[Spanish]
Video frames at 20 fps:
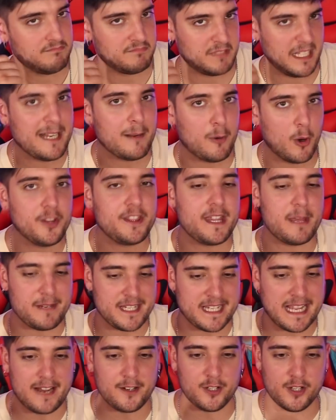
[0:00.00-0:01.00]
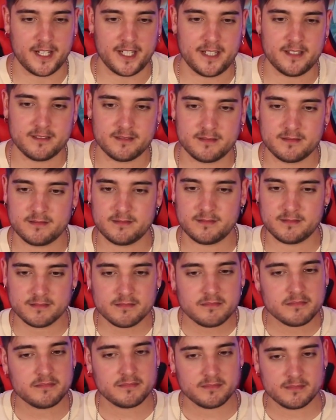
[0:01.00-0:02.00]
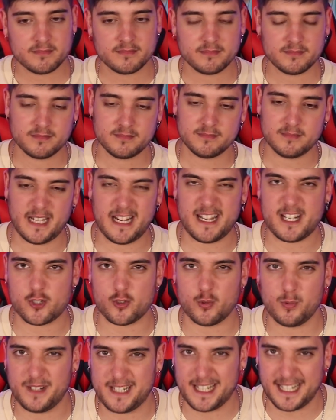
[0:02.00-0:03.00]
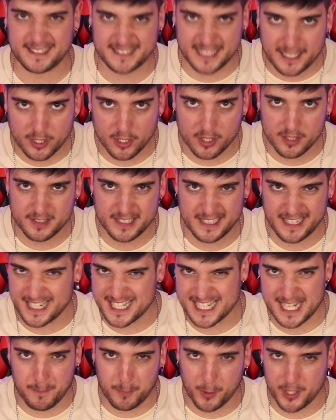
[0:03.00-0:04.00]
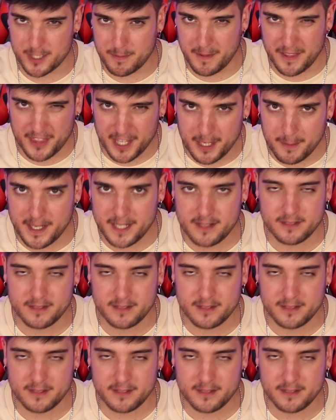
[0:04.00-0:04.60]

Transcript: Tiene voz de villano, ¿eh? Eres un cretino, ¿crees que puedes vencerme?